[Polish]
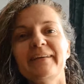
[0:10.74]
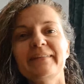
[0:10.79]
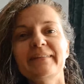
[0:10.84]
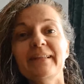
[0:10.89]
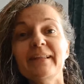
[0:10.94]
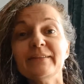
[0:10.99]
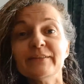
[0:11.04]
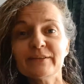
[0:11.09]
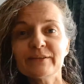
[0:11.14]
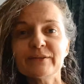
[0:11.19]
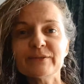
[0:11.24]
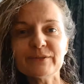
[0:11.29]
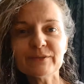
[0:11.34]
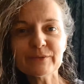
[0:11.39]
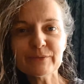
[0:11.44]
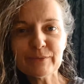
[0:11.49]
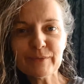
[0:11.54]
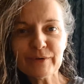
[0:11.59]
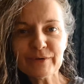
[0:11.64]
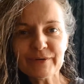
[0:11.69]
Dlatego
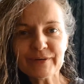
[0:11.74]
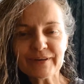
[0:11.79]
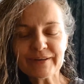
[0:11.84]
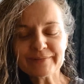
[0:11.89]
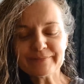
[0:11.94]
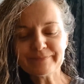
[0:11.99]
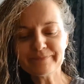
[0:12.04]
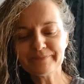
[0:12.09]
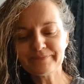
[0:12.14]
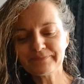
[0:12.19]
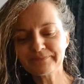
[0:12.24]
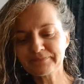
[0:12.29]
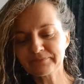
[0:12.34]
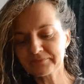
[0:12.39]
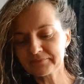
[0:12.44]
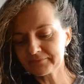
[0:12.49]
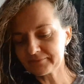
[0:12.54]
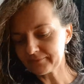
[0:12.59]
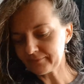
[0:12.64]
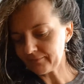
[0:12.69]
są mokre.
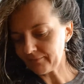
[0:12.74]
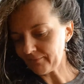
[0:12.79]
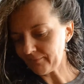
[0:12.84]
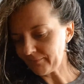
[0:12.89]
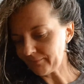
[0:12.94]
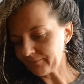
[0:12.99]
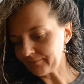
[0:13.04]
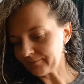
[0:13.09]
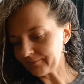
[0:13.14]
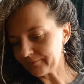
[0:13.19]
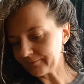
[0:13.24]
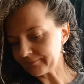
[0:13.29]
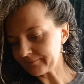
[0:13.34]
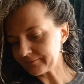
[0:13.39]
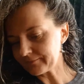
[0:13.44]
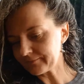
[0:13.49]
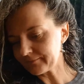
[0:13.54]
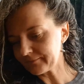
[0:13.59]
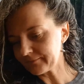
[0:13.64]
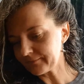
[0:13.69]

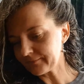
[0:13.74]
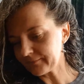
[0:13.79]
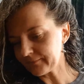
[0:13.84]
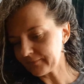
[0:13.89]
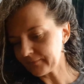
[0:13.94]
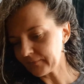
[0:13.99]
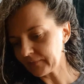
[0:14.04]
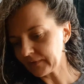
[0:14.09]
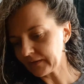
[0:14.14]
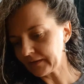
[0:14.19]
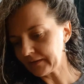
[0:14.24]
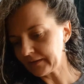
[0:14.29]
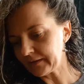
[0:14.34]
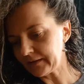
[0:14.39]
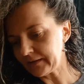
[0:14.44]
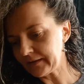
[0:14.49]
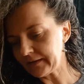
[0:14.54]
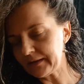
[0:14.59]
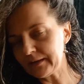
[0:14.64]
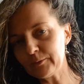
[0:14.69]
Mm.
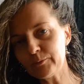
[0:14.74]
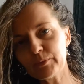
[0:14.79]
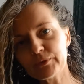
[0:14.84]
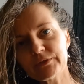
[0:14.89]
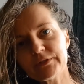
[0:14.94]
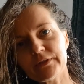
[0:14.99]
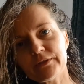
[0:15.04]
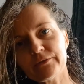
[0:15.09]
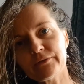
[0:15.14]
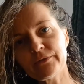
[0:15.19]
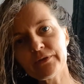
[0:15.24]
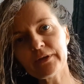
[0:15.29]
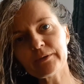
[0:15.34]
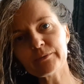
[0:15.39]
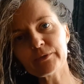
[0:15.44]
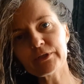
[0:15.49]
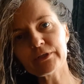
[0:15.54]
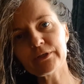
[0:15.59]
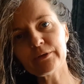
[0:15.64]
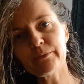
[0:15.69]
Ale
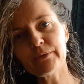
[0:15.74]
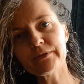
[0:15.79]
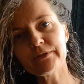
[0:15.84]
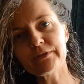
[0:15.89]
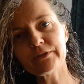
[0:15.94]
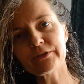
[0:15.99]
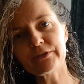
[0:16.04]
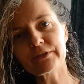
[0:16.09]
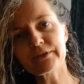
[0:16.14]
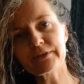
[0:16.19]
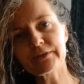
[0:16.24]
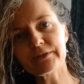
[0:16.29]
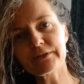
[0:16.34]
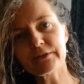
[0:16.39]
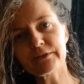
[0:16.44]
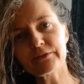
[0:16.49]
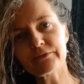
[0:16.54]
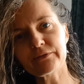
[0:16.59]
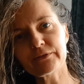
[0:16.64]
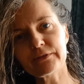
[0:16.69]
postanowiłam, że nie będę czekać
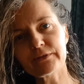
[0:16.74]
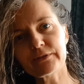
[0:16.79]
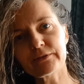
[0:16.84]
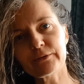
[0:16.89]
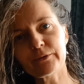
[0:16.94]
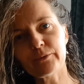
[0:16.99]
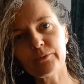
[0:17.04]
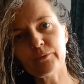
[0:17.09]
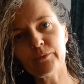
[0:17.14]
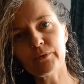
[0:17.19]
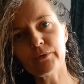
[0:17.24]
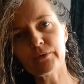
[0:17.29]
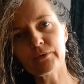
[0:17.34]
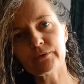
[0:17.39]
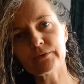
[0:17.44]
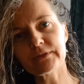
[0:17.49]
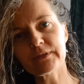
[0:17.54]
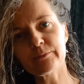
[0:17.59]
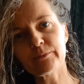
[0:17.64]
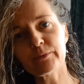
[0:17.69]
aż wyschną,
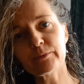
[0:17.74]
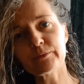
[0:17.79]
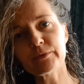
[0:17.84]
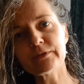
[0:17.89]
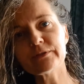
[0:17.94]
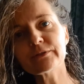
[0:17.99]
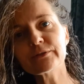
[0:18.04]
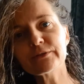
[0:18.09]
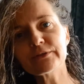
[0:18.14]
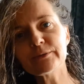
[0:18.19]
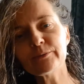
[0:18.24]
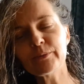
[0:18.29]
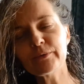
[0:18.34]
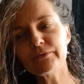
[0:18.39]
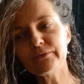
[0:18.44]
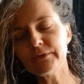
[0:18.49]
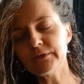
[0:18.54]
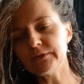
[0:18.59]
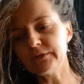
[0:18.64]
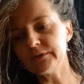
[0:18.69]
bo zapomnę co chcę
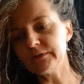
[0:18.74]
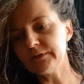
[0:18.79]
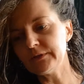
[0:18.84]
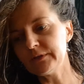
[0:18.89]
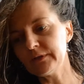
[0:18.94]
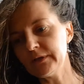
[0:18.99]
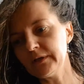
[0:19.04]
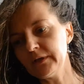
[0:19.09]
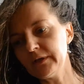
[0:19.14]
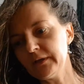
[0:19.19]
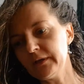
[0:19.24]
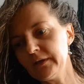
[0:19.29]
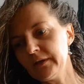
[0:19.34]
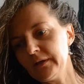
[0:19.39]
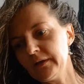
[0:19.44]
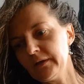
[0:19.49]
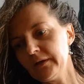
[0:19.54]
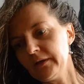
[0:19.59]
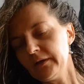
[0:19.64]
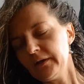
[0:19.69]
powiedzieć.
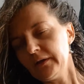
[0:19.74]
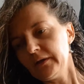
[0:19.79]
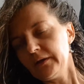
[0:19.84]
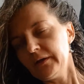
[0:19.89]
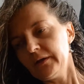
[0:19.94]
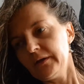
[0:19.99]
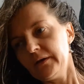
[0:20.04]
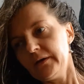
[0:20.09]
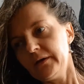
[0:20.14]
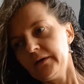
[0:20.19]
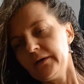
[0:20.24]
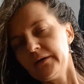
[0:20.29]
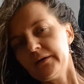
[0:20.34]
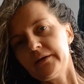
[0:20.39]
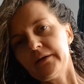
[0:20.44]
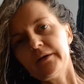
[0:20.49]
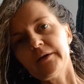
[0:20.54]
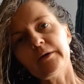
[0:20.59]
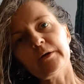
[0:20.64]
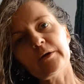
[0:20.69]

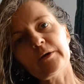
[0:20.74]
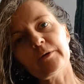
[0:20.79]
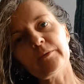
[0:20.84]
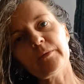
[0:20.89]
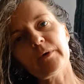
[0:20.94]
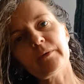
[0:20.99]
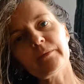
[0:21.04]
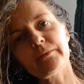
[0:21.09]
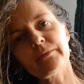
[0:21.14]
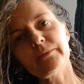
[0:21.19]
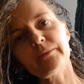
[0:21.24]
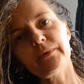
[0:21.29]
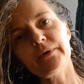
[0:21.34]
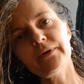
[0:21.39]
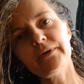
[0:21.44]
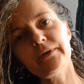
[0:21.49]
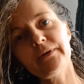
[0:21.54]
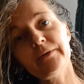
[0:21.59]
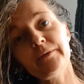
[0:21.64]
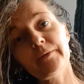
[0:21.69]
E, mam
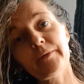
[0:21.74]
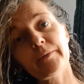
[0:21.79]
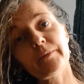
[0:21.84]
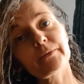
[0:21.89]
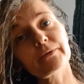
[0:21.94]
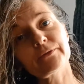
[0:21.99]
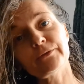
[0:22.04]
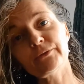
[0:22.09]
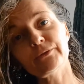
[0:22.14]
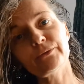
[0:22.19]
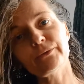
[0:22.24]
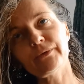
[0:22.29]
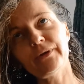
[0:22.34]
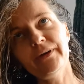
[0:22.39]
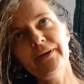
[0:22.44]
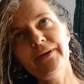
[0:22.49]
po prostu